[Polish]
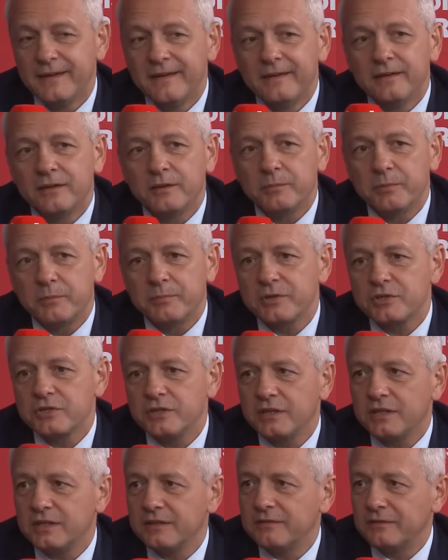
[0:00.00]
To po pierwsze,
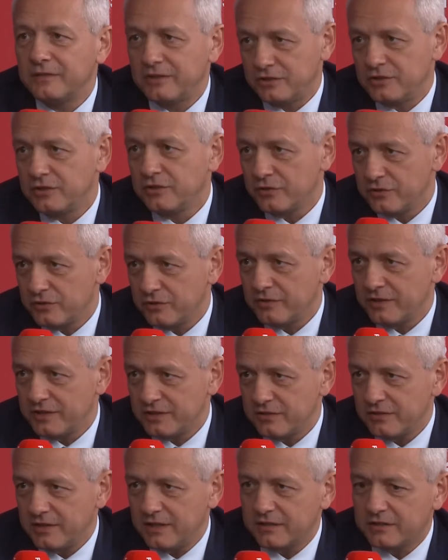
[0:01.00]
jeśli chodzi o
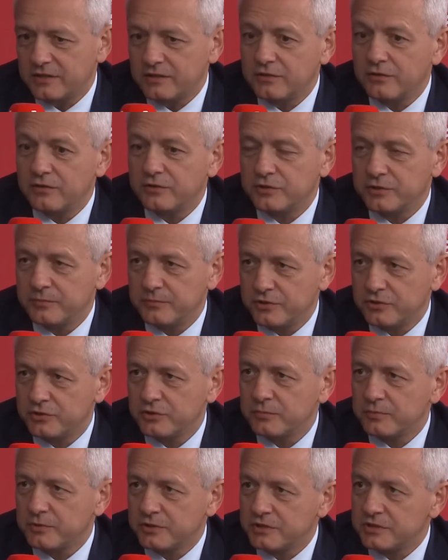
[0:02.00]
nastolatki, to
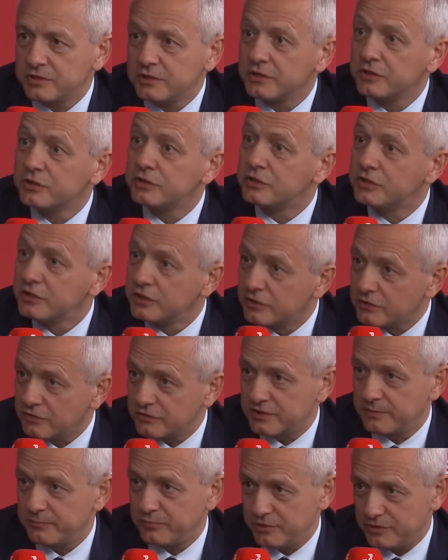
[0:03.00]
80% z nich tylko
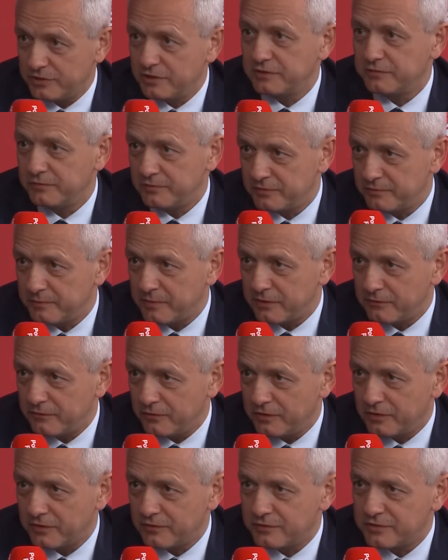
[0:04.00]
za pośrednictwem
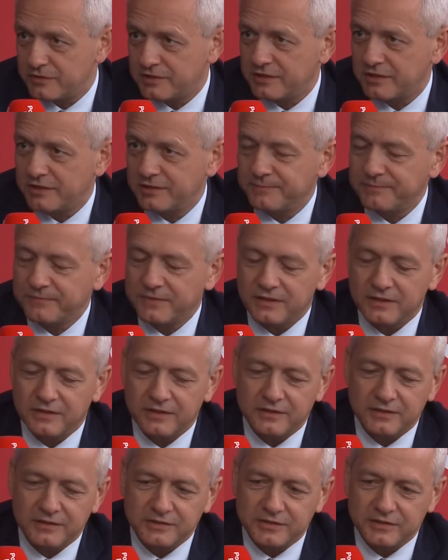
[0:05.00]
smartfona korzysta
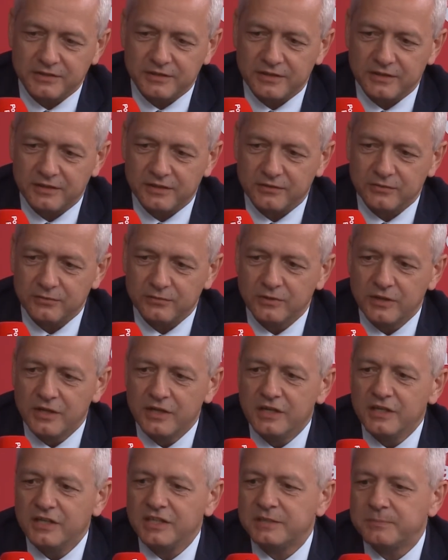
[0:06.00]
z internetu
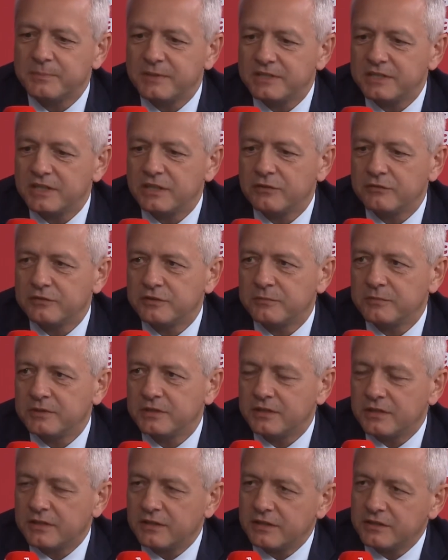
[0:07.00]
i spędzają w tym
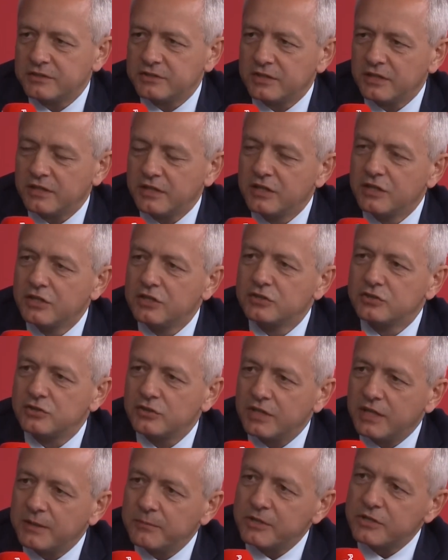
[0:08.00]
internecie co
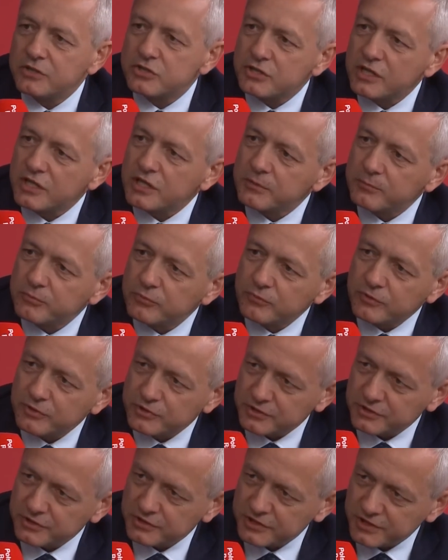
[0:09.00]
najmniej 4,5
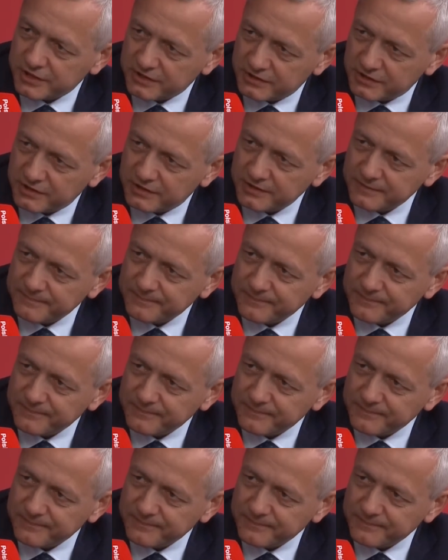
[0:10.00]
godziny dziennie